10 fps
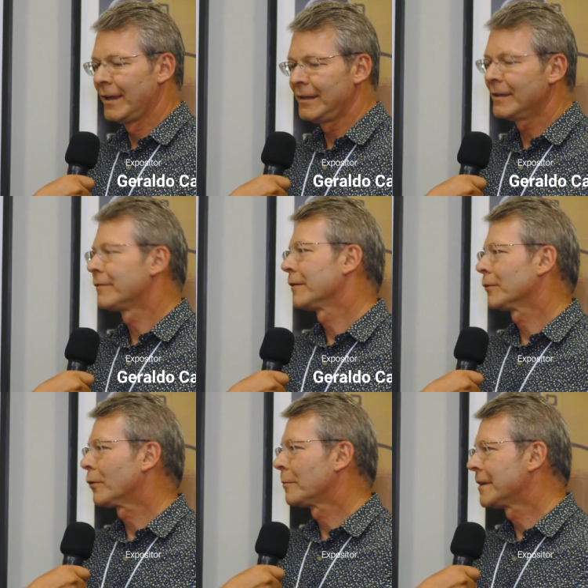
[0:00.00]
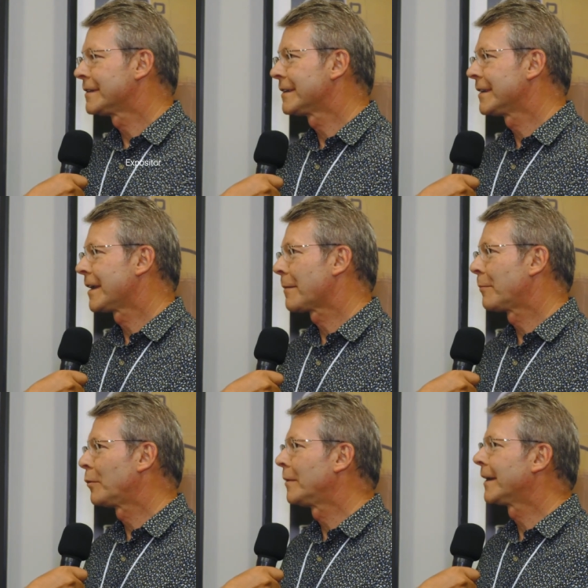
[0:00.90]
E eventualmente ele é
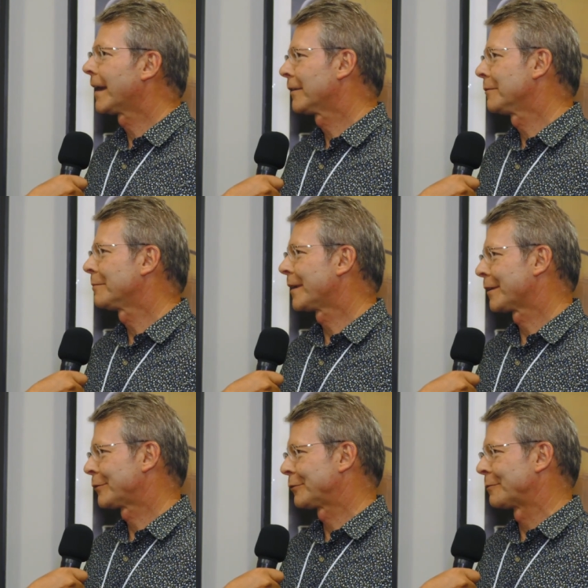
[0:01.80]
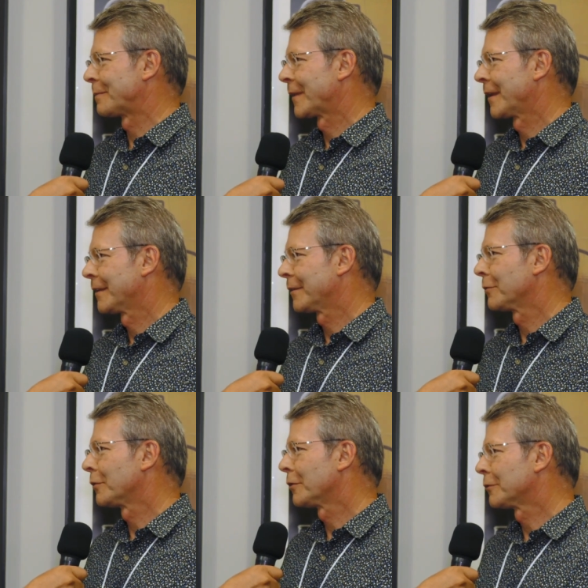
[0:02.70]
publicado impresso.
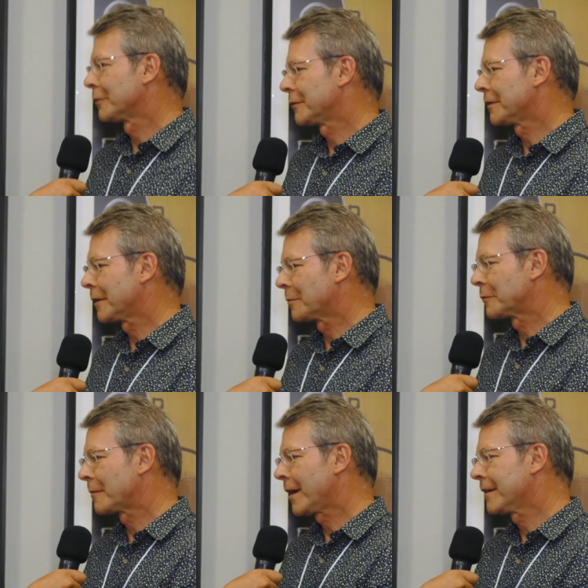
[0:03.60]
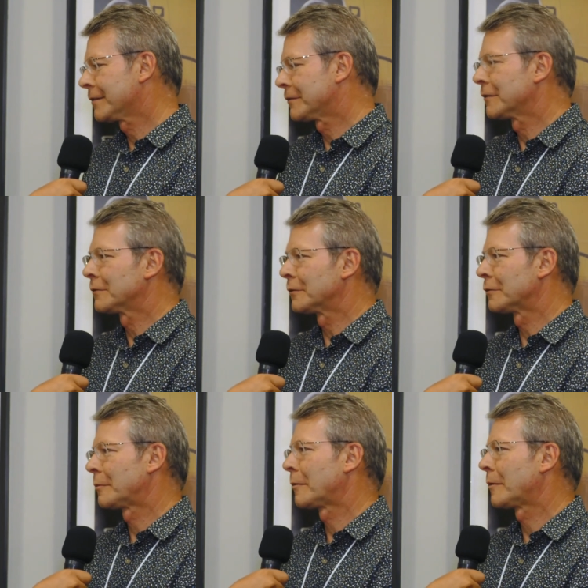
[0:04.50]
Então, nós hoje temos mais
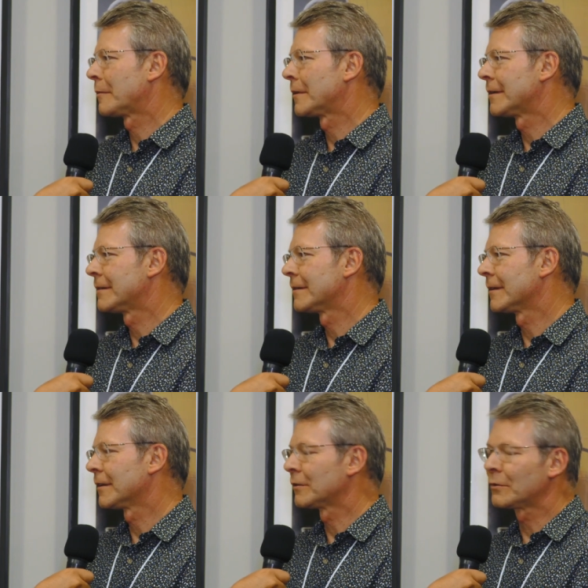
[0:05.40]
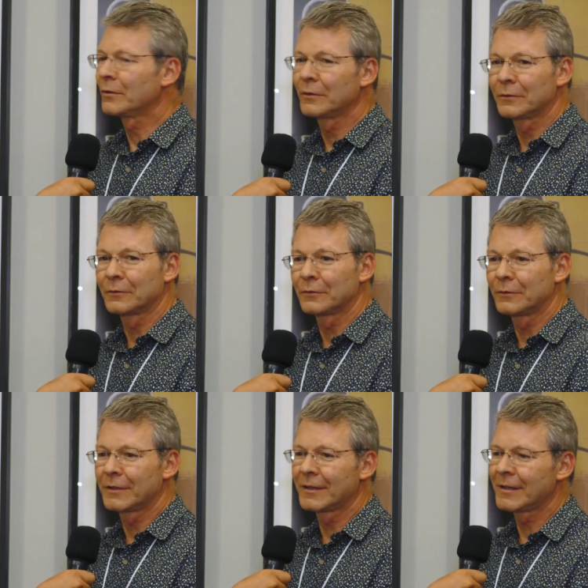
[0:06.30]
títulos propriamente eletrônicos
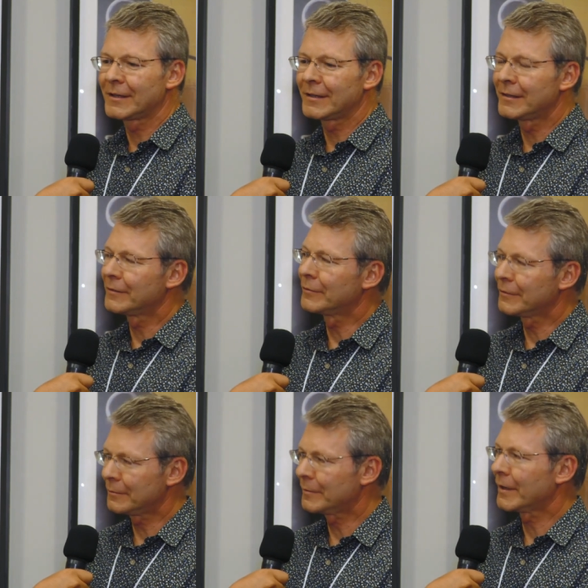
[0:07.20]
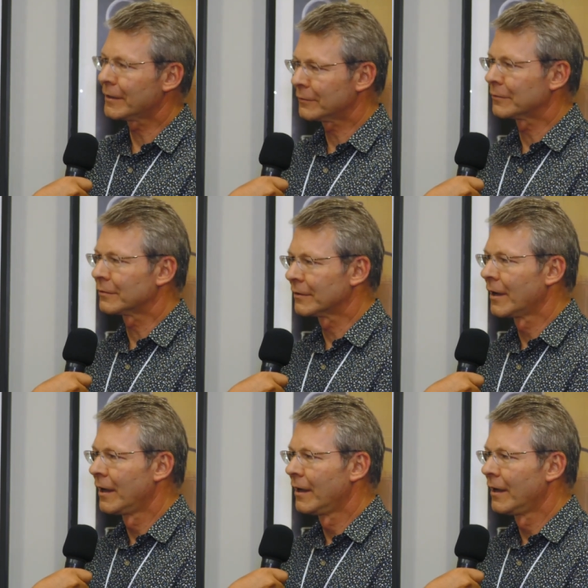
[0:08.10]
do que livros impressos.